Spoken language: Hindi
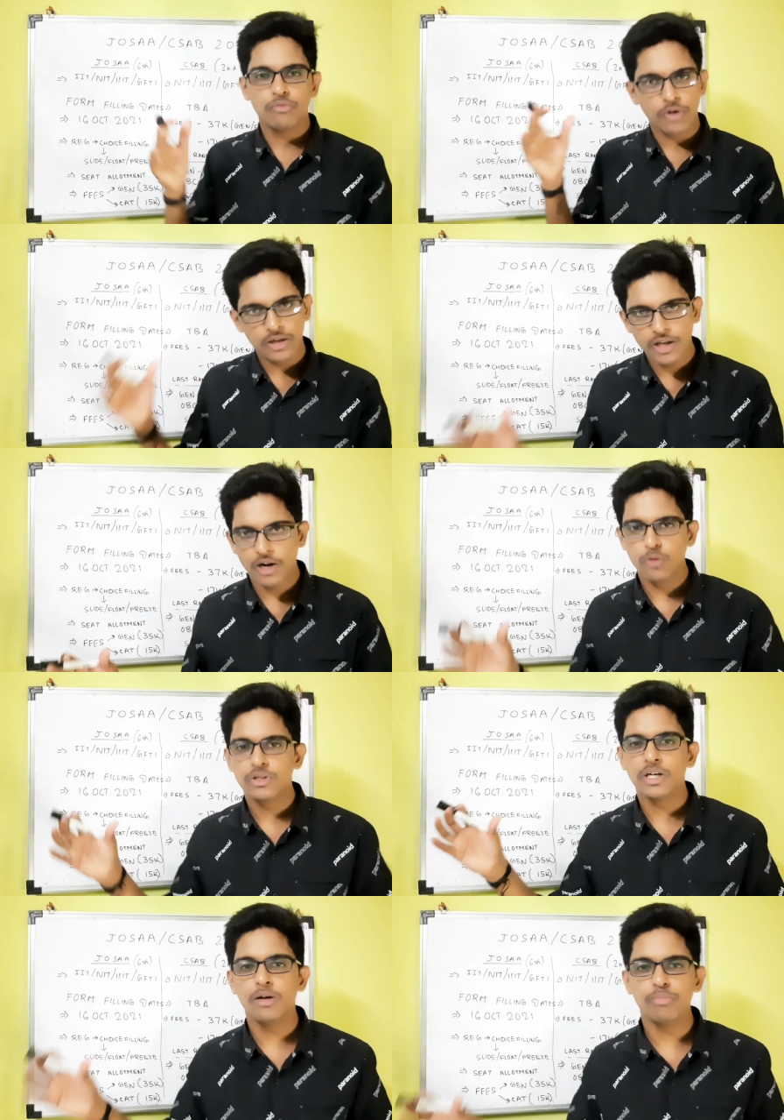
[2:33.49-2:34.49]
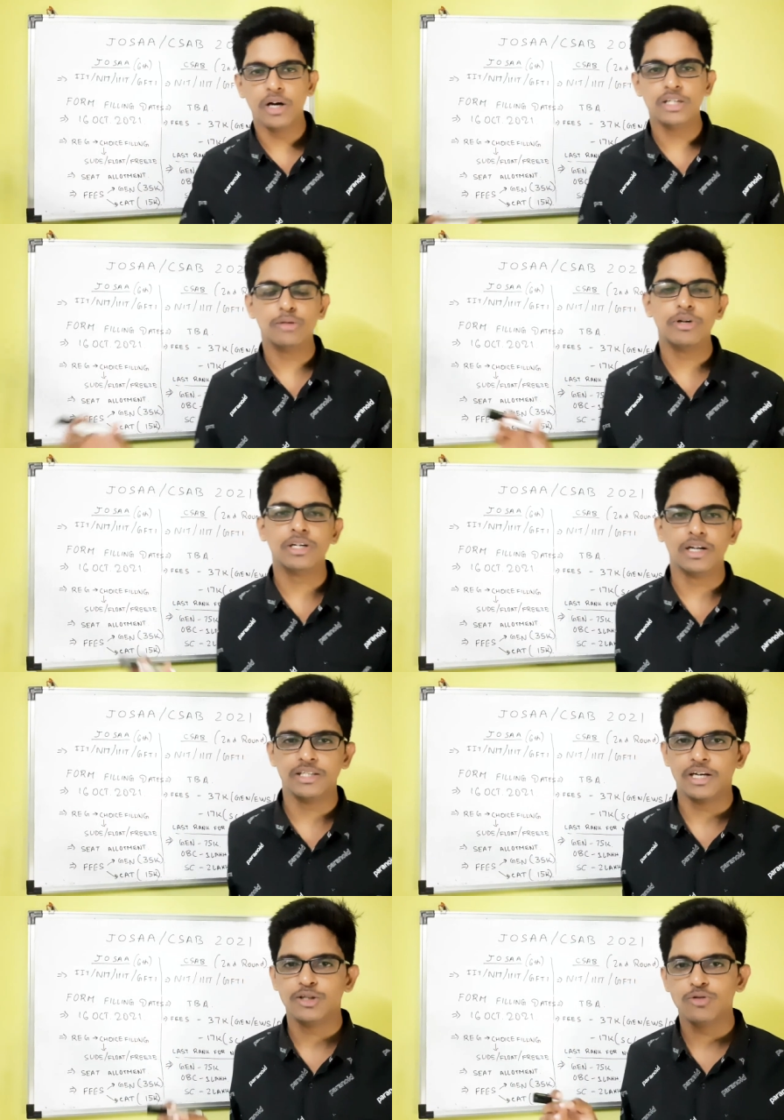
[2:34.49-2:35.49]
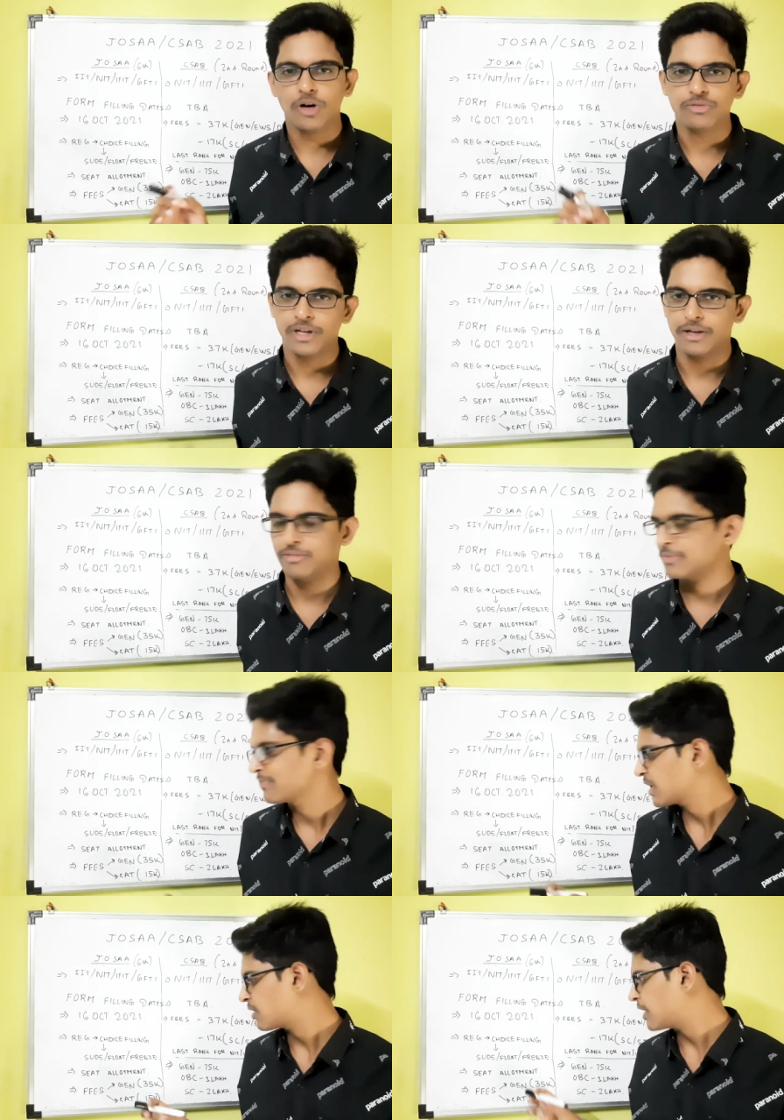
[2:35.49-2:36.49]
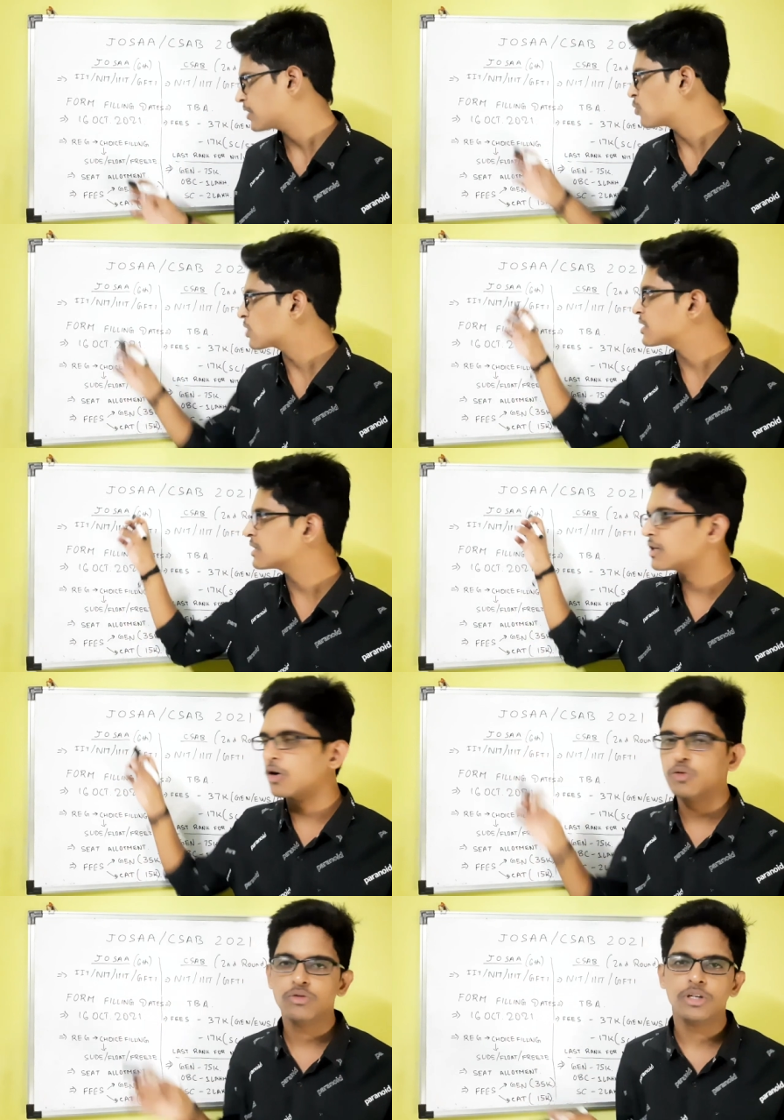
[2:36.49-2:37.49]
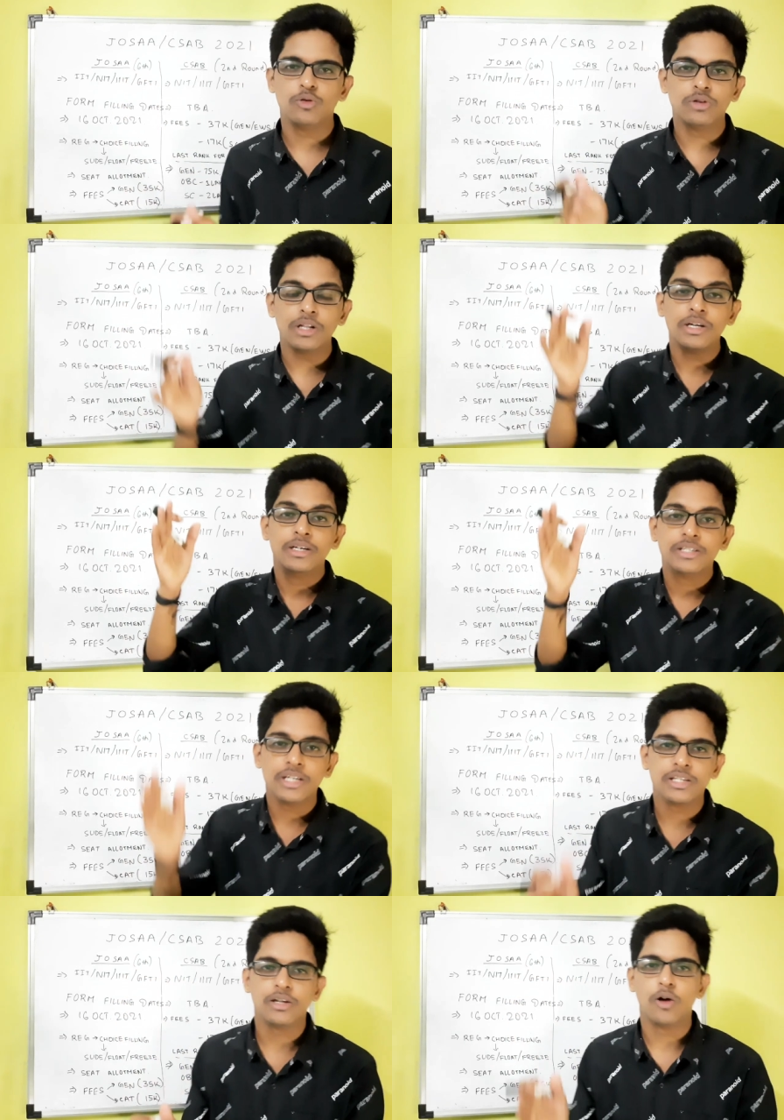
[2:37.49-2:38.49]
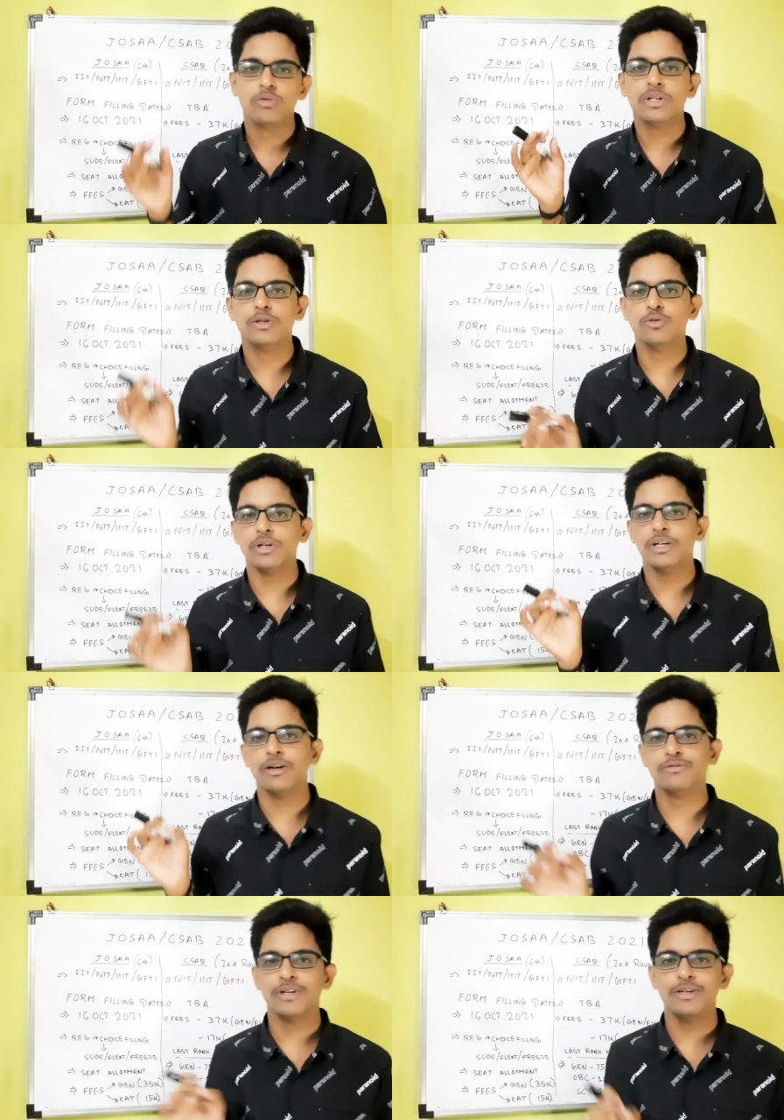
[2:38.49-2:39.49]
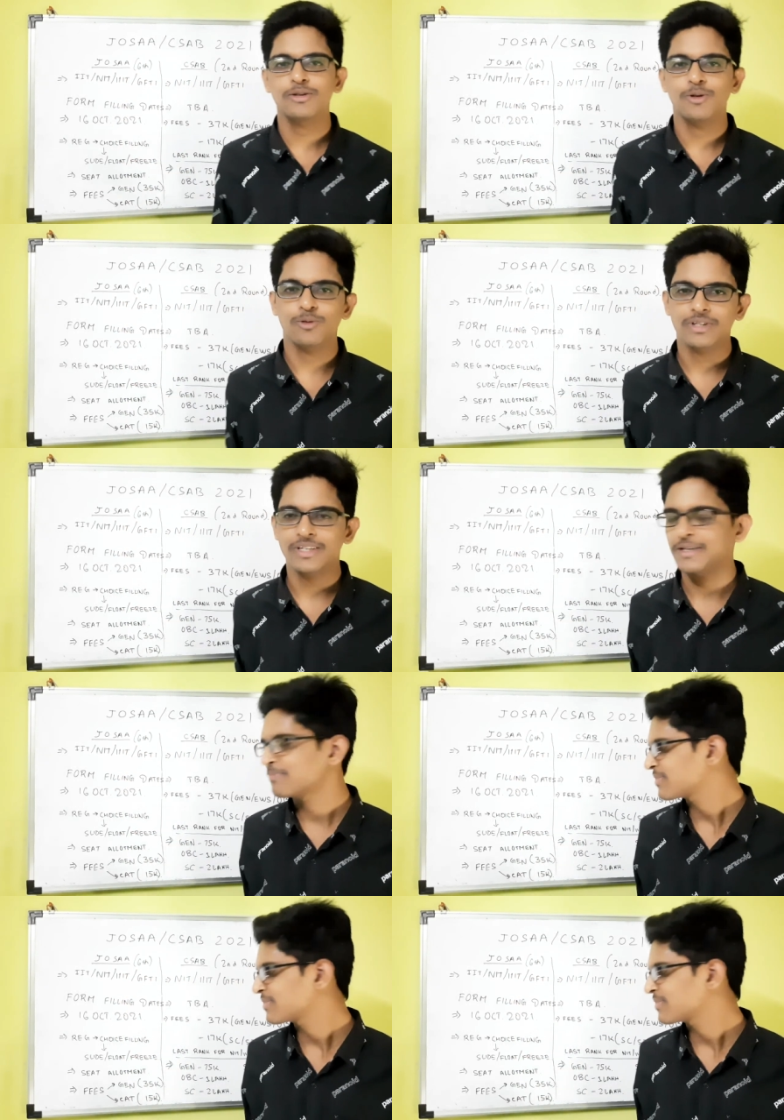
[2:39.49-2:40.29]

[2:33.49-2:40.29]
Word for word: फर्दर राउंड तक आप पार्टिसिपेट करना चाहते हो काउंसलिंग में राइट टोटल कितने राउंड होते हैं टोटल सिक्स राउंड तक जोसा की काउंसलिंग होती है